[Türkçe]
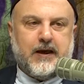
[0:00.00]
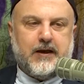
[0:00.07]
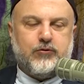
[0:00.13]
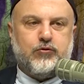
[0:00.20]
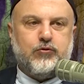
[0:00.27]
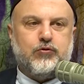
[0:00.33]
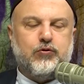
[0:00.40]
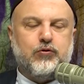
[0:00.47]

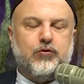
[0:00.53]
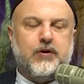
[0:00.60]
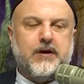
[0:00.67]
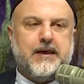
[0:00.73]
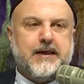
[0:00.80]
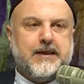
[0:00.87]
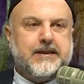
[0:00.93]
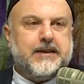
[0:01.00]
Yani çünkü
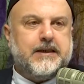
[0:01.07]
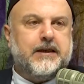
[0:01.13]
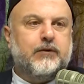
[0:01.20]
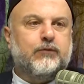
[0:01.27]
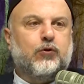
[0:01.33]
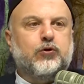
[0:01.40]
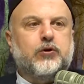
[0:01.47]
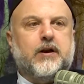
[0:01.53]

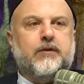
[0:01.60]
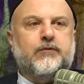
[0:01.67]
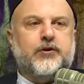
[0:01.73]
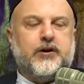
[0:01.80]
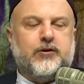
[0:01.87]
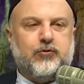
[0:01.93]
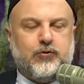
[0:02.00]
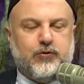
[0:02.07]
zihin fotoğraf
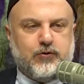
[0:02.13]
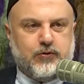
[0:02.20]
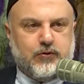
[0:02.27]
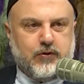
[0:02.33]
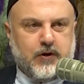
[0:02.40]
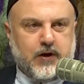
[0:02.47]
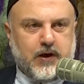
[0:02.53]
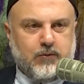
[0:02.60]
çekiyor.